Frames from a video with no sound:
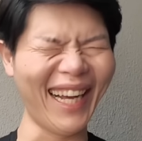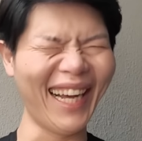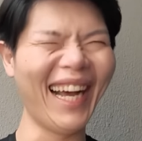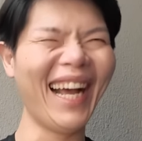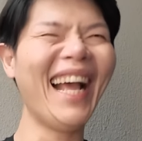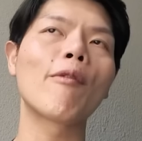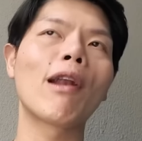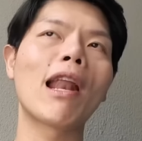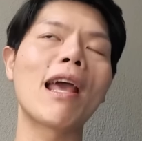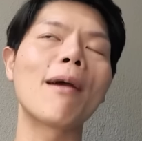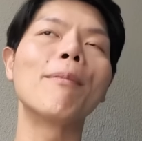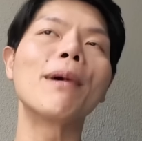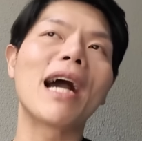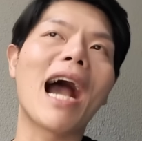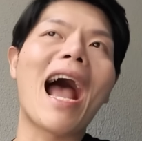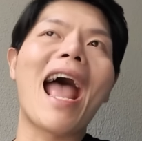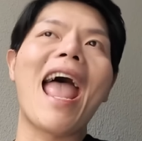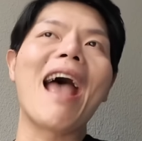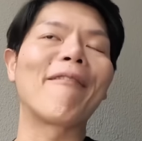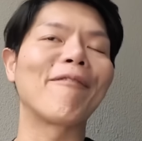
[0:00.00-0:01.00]
เรียกว่าอะไรมึง
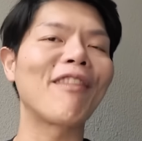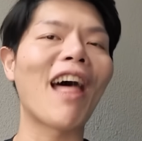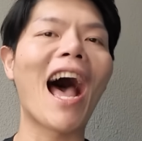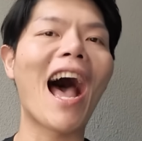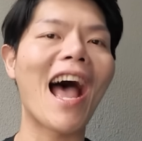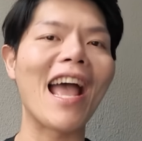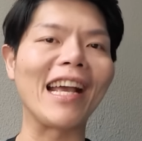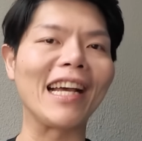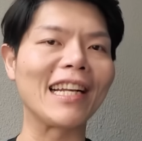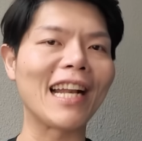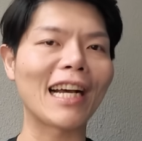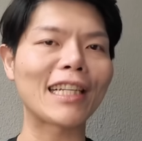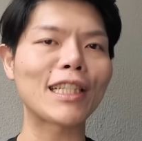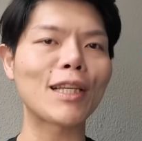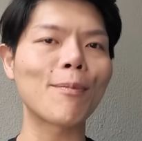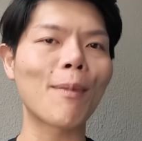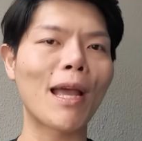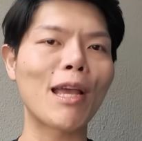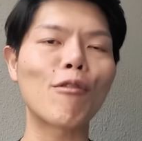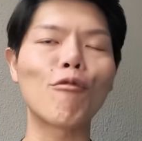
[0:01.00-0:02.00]
แอบถ่ายกันนัก
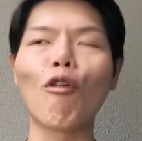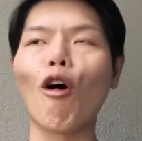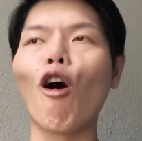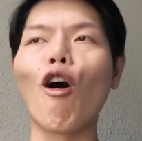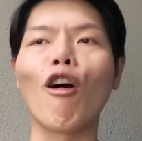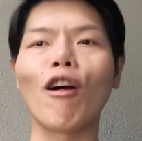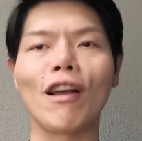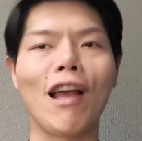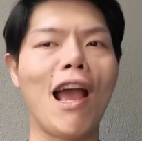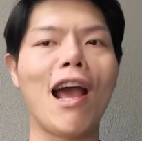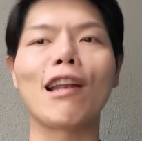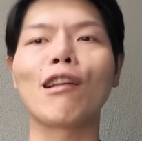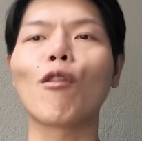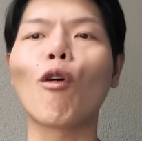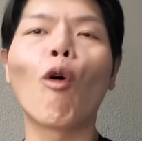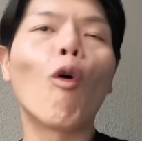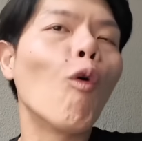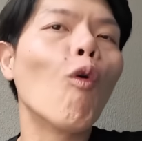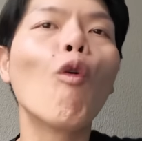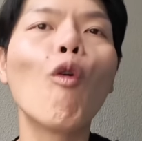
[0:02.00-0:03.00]
ใช่ไหมกูออกงาน
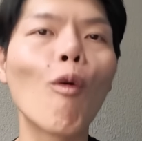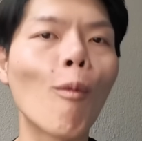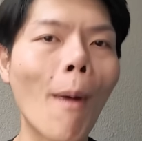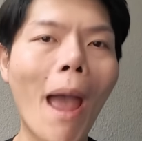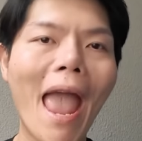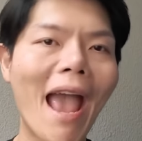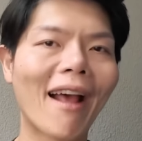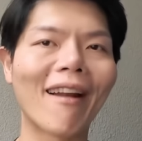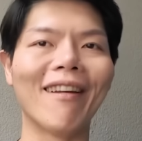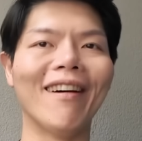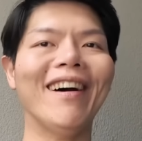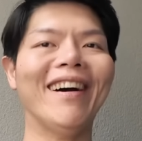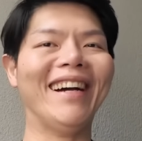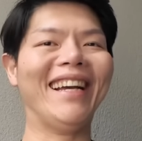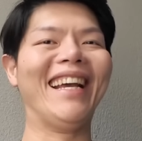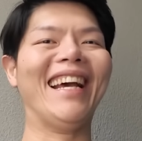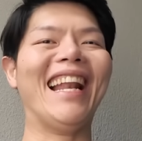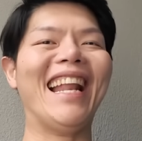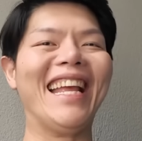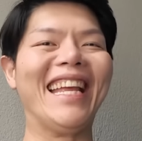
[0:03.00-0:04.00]
คู่แม่งเลย
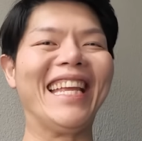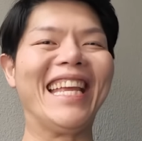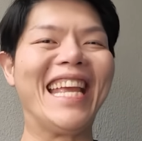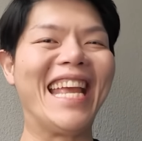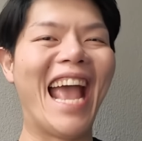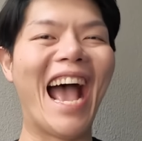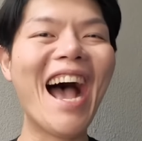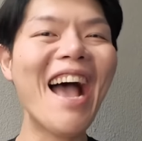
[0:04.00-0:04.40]
อะไรเงี้